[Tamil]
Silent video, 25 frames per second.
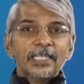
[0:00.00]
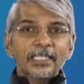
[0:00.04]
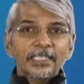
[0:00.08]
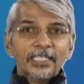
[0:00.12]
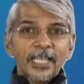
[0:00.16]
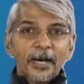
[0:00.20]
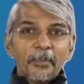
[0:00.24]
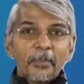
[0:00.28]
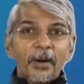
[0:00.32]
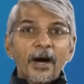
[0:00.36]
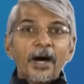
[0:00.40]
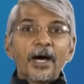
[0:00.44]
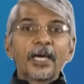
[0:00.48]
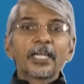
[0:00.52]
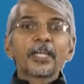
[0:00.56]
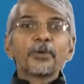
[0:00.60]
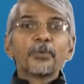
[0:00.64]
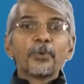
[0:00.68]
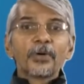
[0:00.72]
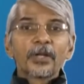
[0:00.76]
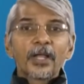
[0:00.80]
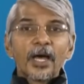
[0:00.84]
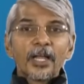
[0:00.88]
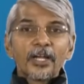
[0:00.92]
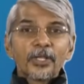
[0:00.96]
இந்த மாதிரி
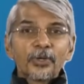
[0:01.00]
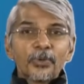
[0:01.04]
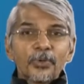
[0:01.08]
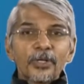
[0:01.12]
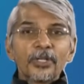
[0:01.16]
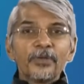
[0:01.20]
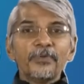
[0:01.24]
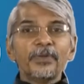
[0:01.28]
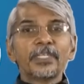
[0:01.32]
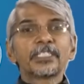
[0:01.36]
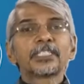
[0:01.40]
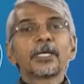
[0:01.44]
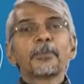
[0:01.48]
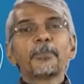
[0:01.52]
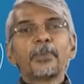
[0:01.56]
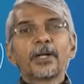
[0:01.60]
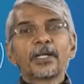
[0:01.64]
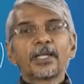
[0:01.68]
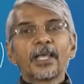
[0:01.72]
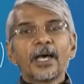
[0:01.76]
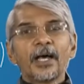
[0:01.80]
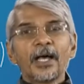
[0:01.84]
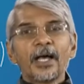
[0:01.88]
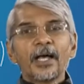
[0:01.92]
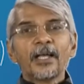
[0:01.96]
ஒரு அணுகுண்டு
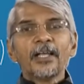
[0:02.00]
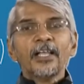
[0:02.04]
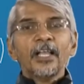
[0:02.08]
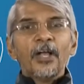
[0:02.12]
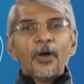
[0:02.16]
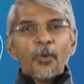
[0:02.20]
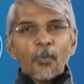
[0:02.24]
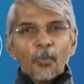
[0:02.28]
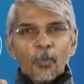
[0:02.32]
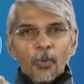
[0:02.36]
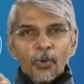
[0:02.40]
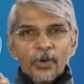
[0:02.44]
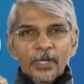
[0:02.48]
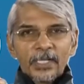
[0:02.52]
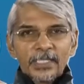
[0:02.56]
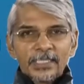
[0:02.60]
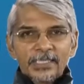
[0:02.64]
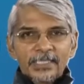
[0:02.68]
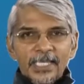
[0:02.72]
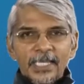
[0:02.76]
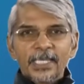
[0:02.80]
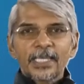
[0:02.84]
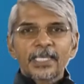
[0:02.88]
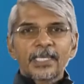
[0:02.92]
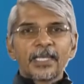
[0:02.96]
வீசப்பட்டால் ஒரு
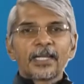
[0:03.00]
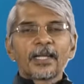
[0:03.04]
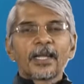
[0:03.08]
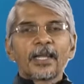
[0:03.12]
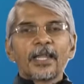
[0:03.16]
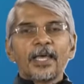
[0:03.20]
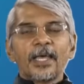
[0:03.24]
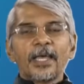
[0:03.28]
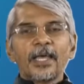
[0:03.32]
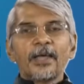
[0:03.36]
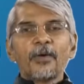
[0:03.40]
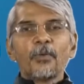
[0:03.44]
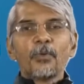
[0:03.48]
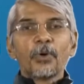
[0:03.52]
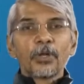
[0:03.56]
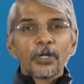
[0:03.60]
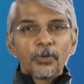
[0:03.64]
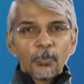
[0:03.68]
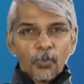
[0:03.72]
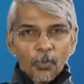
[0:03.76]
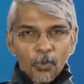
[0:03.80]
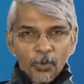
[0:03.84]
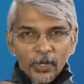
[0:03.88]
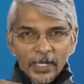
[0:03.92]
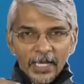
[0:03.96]
செகண்டில்
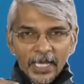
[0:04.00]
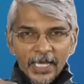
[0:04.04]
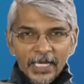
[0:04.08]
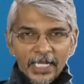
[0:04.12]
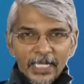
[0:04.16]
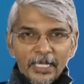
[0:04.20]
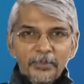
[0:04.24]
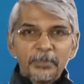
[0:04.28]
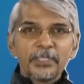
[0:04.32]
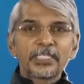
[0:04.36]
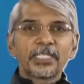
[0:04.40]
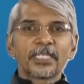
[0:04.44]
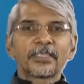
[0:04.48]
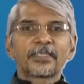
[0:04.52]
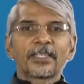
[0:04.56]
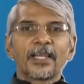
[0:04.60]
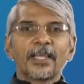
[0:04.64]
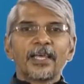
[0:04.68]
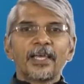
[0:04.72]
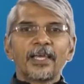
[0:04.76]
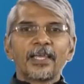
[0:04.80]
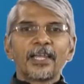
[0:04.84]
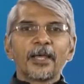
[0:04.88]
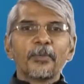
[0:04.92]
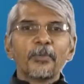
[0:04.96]
ஒரு ஒரே
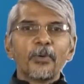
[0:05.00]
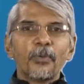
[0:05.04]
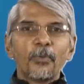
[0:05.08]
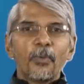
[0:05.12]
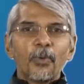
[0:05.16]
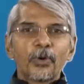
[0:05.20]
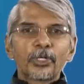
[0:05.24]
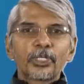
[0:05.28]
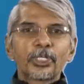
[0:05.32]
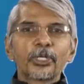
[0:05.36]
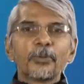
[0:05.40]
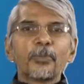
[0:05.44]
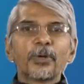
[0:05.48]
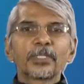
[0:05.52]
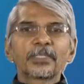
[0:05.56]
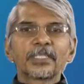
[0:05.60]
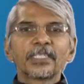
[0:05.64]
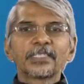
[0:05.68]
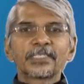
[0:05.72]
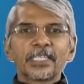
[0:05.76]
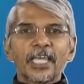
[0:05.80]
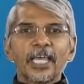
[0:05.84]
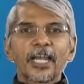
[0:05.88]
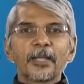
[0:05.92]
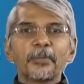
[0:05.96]
நிமிஷத்தில் நம்ம
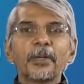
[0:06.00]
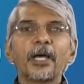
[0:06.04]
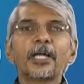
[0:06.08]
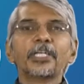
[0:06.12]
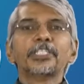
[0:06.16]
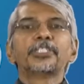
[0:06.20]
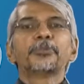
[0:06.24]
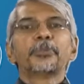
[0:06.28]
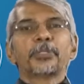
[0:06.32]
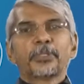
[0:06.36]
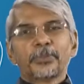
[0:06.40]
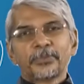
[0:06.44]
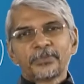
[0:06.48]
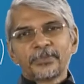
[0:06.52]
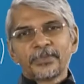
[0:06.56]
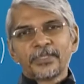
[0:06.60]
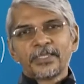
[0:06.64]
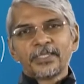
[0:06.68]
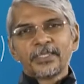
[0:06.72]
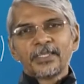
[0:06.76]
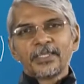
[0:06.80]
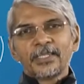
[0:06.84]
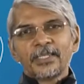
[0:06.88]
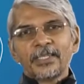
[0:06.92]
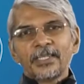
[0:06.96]
ஒட்டுமொத்த சேலமே அழிஞ்சு போயிடும்
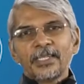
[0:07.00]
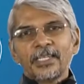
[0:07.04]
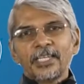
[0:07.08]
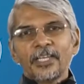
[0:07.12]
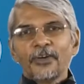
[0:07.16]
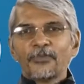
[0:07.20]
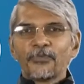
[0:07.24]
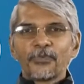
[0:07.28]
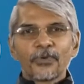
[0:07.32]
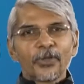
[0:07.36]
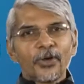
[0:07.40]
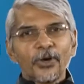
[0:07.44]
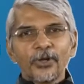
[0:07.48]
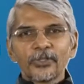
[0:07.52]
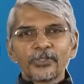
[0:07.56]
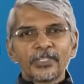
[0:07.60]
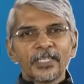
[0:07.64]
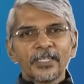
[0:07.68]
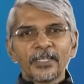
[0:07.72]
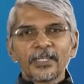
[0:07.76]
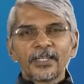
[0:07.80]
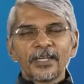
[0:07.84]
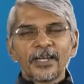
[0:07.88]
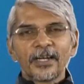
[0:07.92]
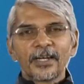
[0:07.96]
எவ்வளோ
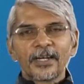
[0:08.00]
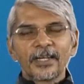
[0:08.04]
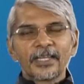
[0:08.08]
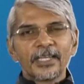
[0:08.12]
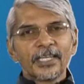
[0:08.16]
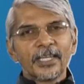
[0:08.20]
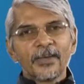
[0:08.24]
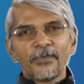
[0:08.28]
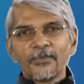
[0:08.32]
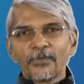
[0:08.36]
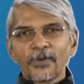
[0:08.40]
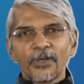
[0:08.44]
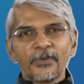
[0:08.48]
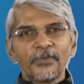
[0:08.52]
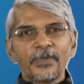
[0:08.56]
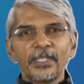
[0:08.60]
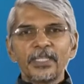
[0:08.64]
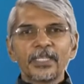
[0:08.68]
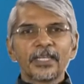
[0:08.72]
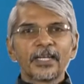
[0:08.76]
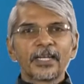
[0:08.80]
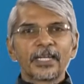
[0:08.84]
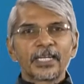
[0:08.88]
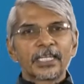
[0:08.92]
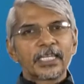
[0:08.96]
தெருக்கள் இருக்குது எவ்வளோ
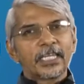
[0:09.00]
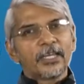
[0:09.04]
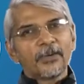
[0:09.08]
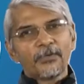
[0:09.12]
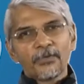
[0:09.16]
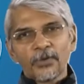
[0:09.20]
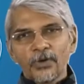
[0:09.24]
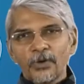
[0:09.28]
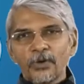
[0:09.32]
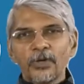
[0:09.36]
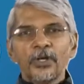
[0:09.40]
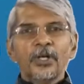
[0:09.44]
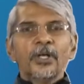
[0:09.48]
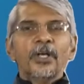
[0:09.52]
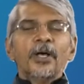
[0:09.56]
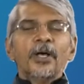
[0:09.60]
வீதிகள் இருக்குது எவ்வளோ